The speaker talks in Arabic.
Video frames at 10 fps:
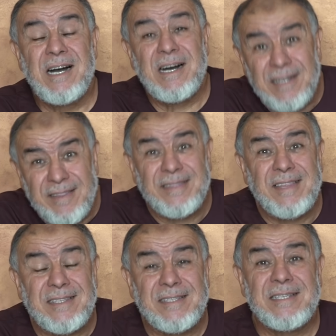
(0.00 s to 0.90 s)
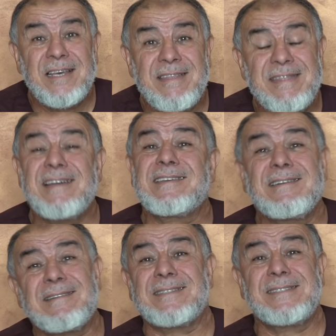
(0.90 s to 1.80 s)
ردت
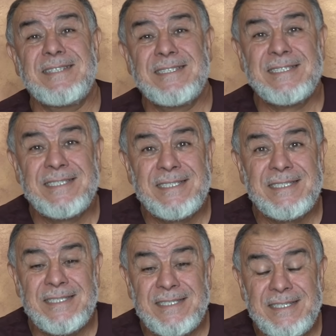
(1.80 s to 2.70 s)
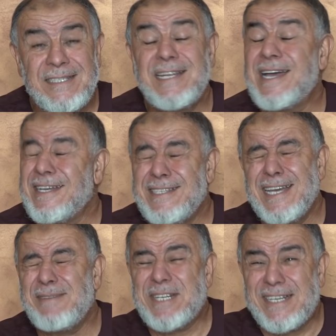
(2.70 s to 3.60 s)
ذاكرتي إلى
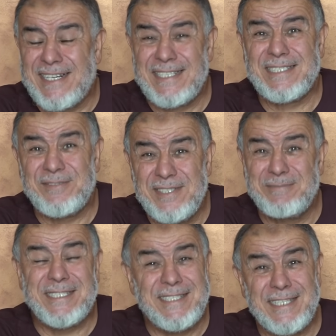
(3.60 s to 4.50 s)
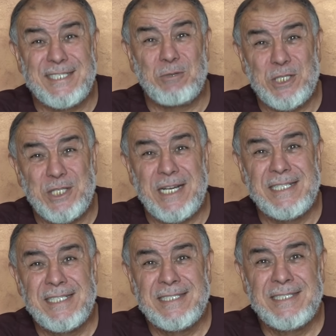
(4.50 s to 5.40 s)
أيام خلت في مدينة وجدة
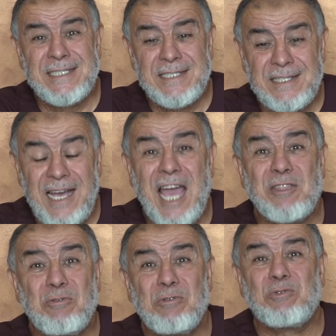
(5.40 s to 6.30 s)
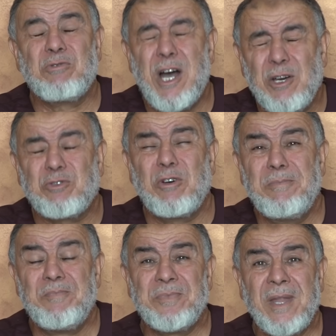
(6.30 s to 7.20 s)
حيث كنت
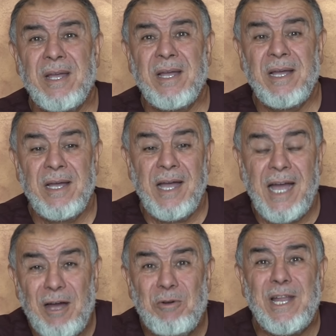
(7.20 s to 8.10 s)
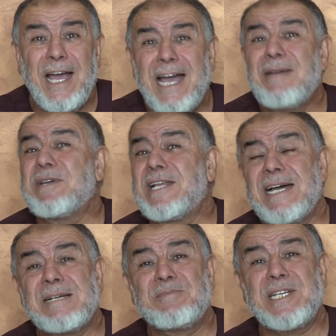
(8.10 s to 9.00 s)
أخطب حول
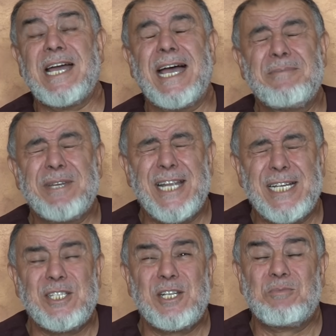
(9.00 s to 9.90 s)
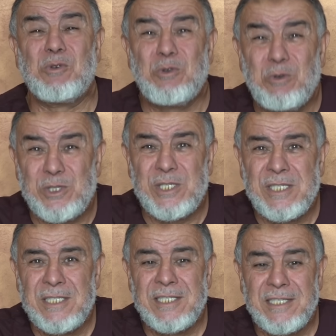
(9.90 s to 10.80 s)
عاملة من عاملات البيوت
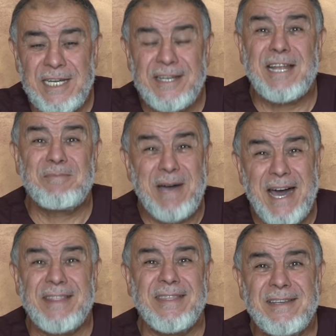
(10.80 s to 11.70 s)
لأن البعض